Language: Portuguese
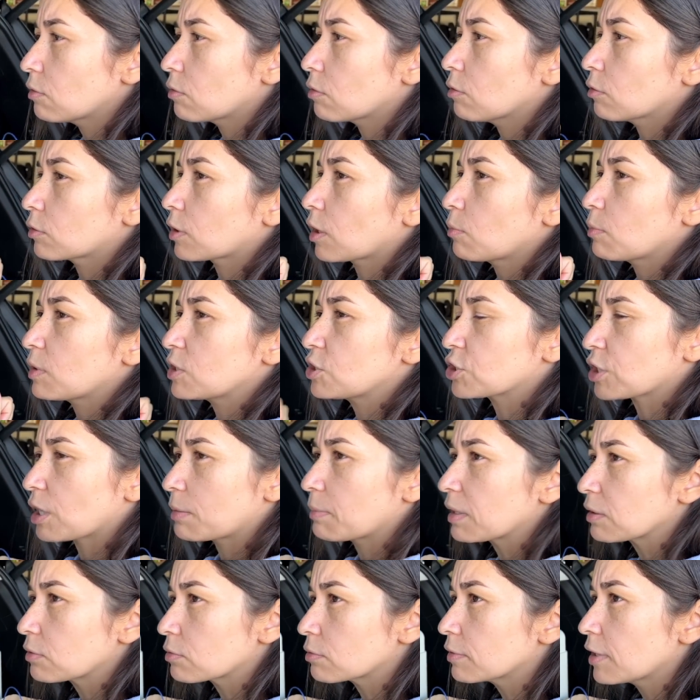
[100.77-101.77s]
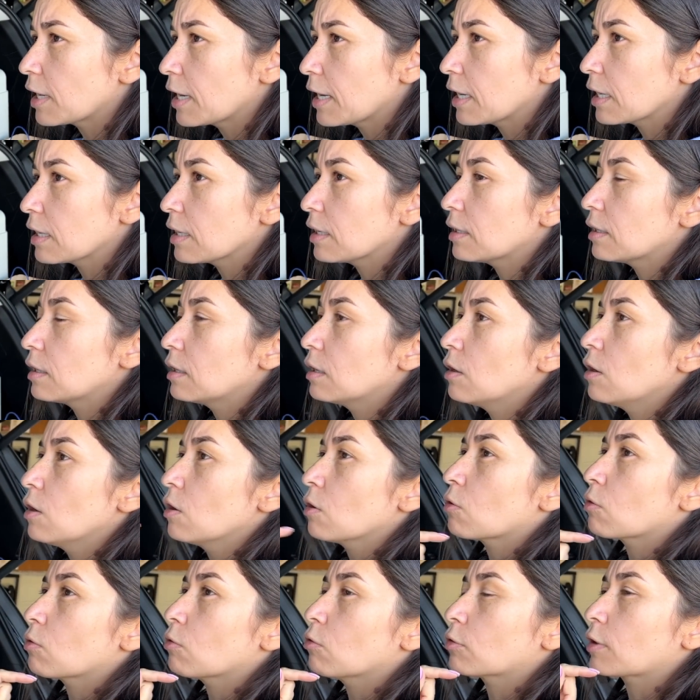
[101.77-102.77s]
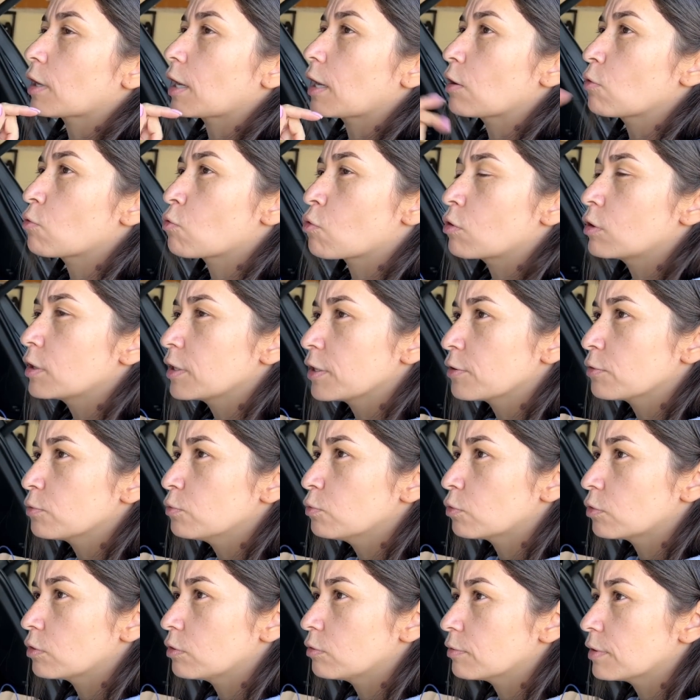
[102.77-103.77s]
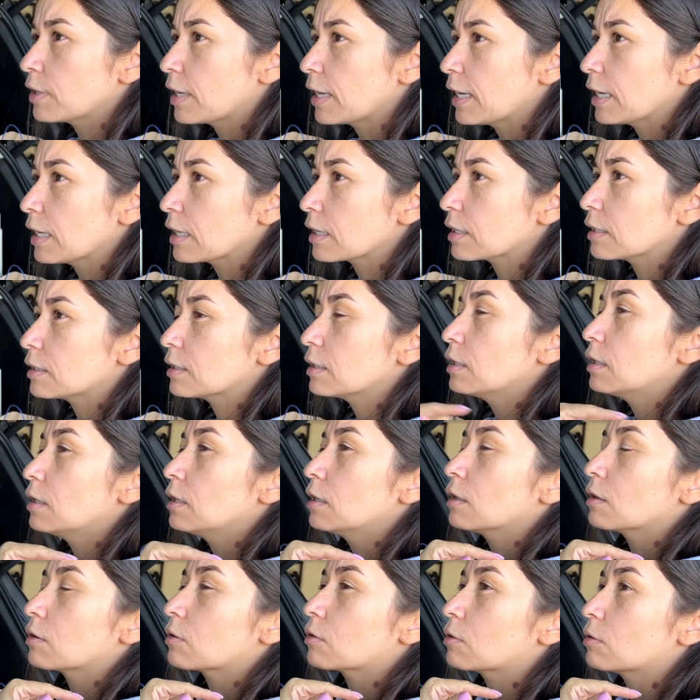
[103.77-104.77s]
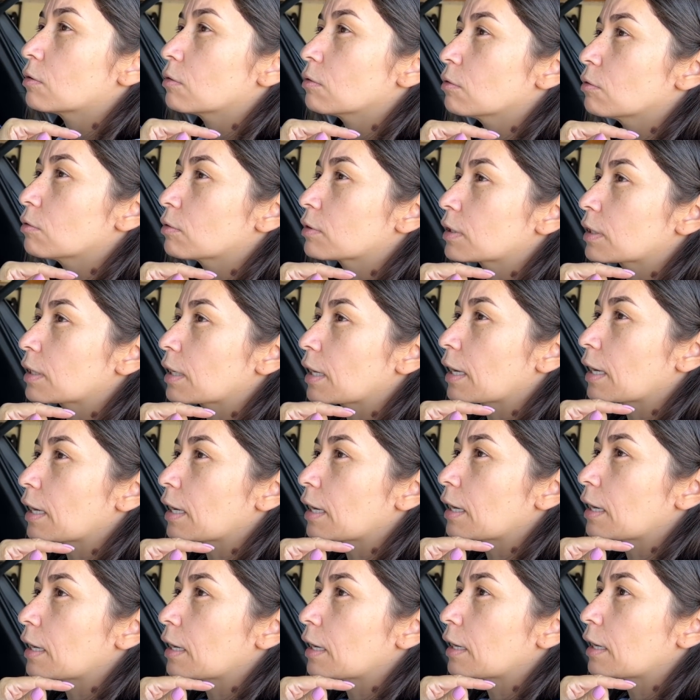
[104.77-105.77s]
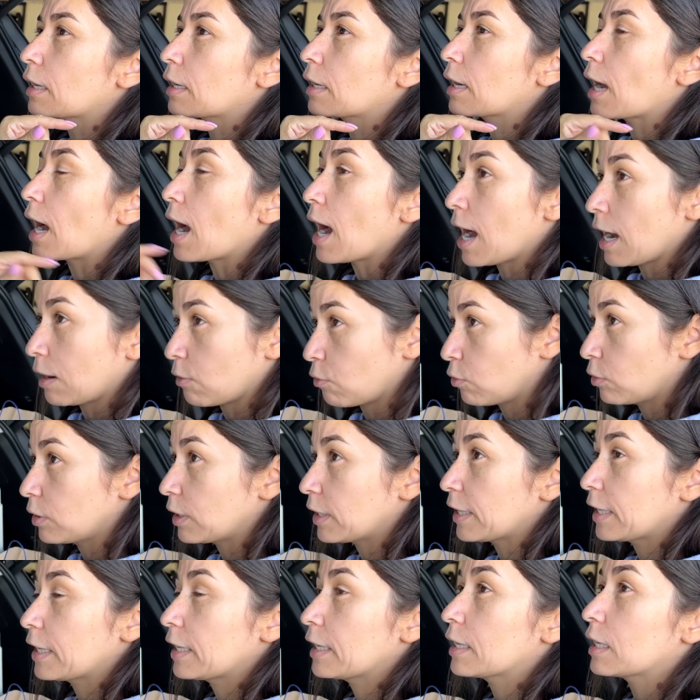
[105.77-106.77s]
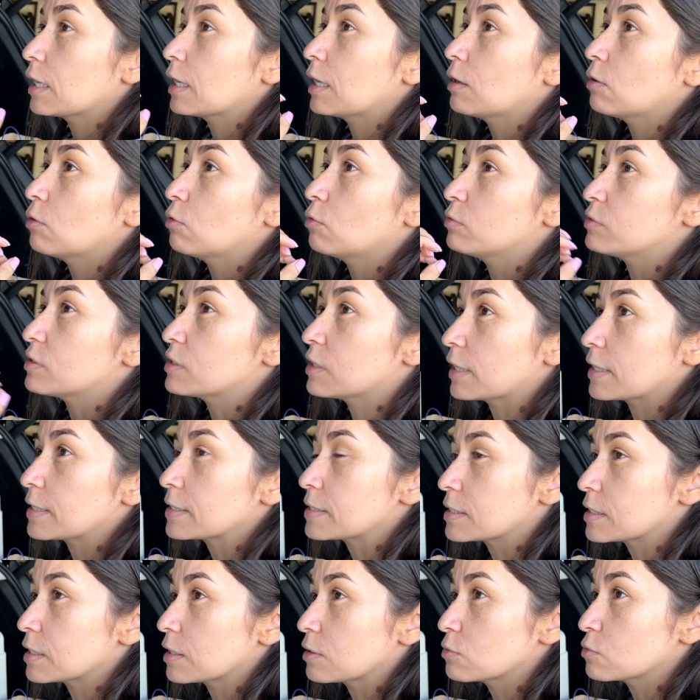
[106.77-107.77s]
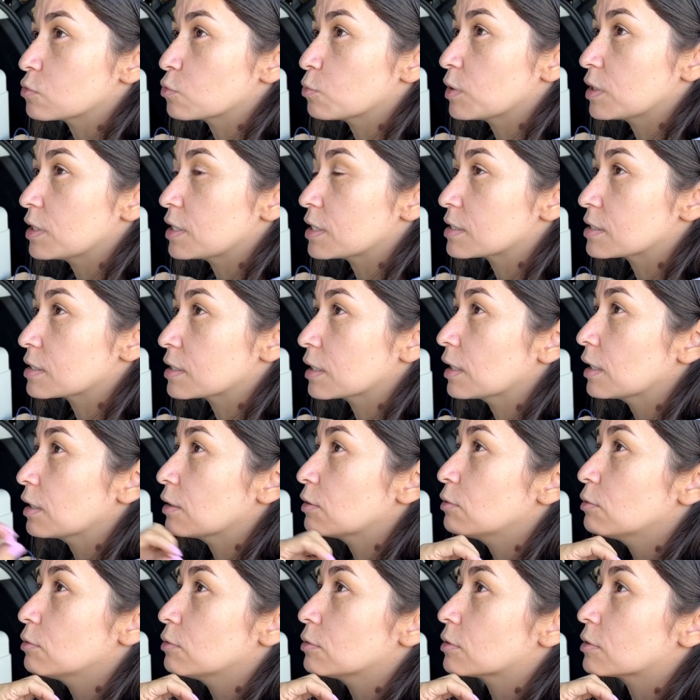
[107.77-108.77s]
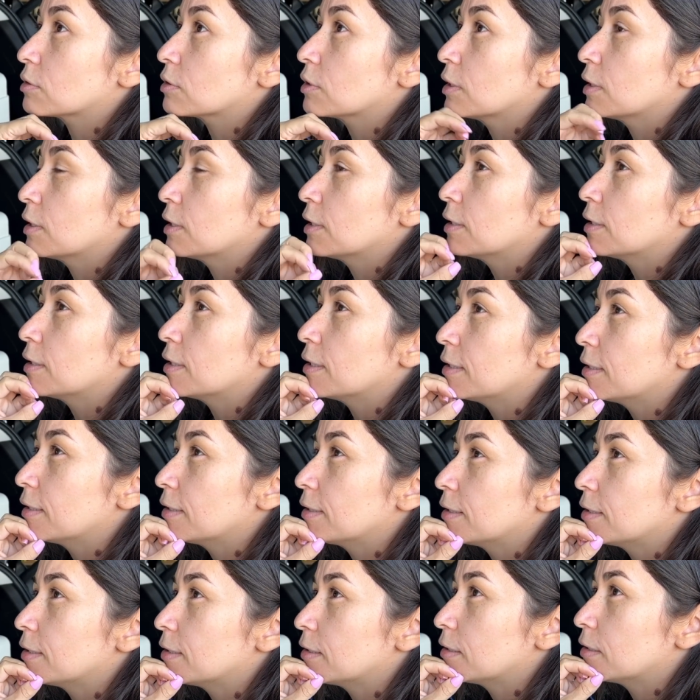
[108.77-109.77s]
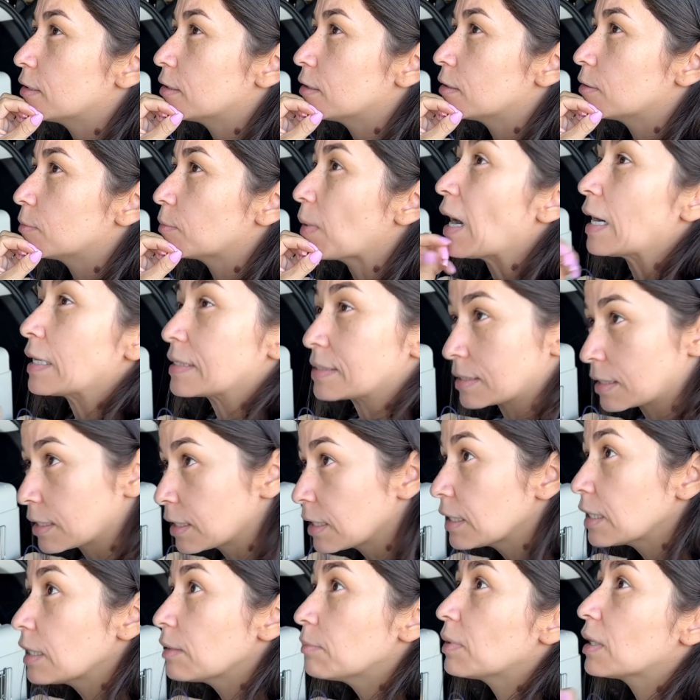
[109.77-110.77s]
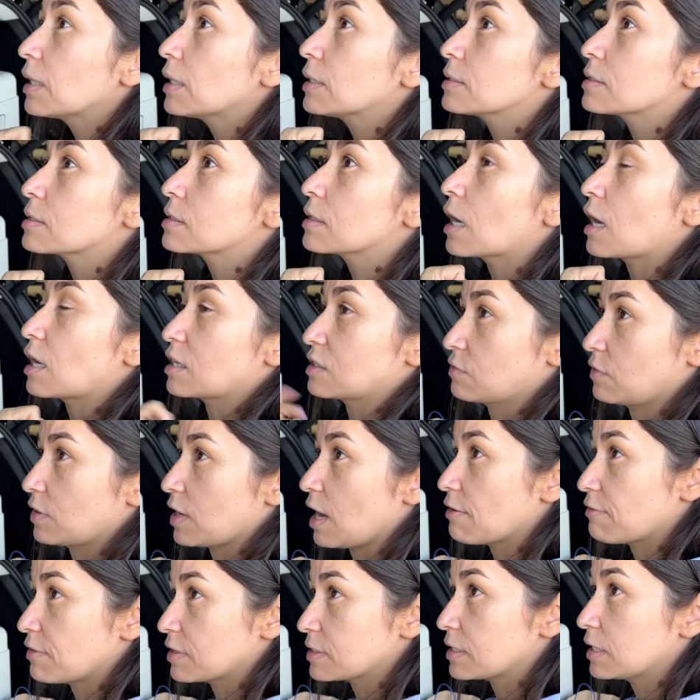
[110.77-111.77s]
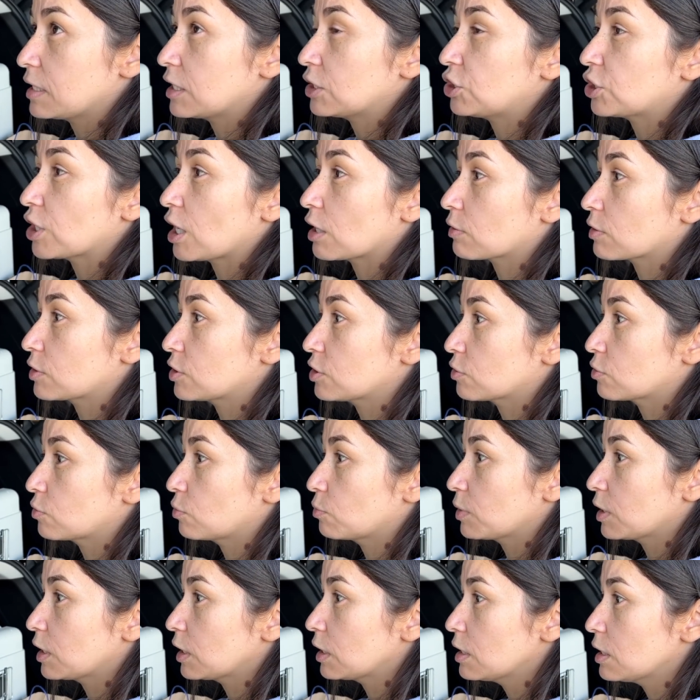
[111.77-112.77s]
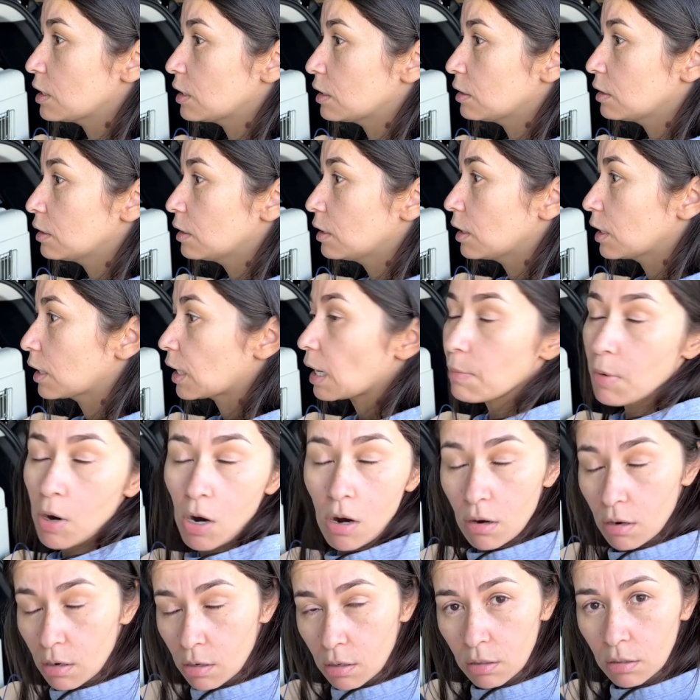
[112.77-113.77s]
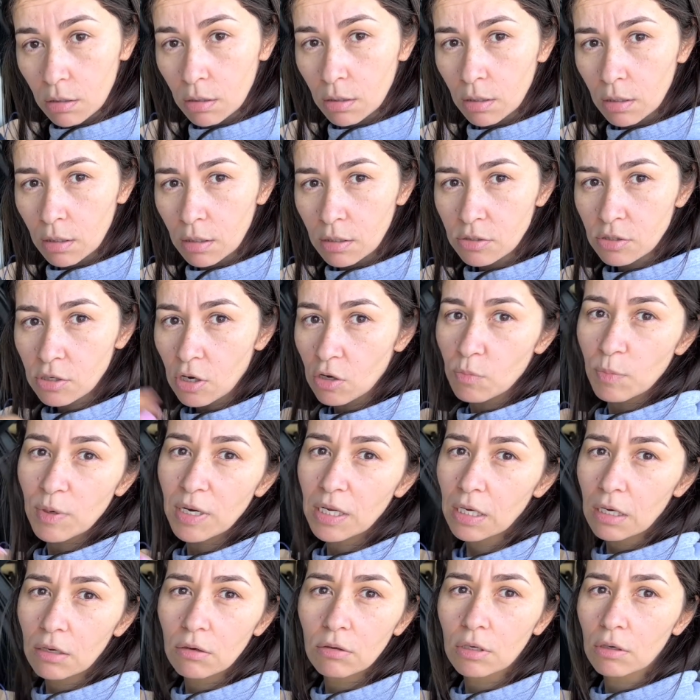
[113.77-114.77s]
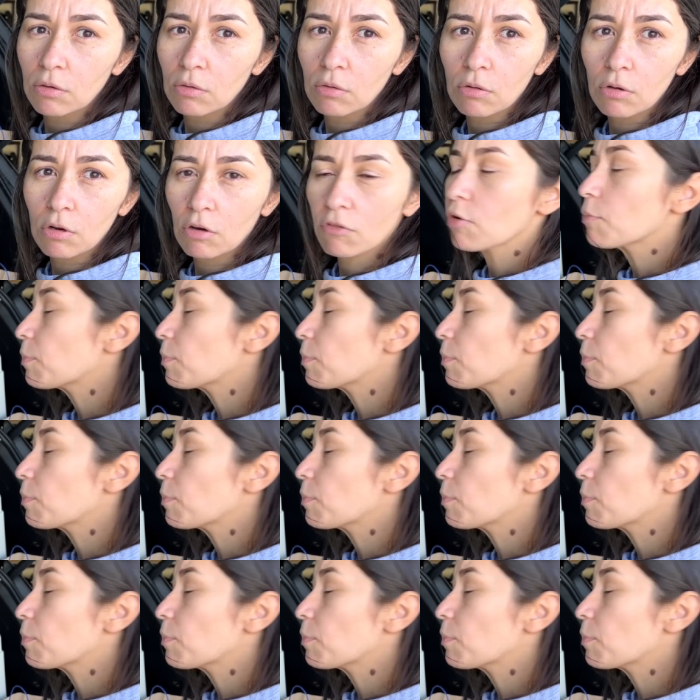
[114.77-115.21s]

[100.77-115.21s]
coloquei o medicamento dela, coloquei o colírio do olho dela, coloquei a coleira, os lencinhos umedecidos, uh, as camas, as, a vasilha de água e de comida. Acabou. Só o brinquedo que eu não... Vou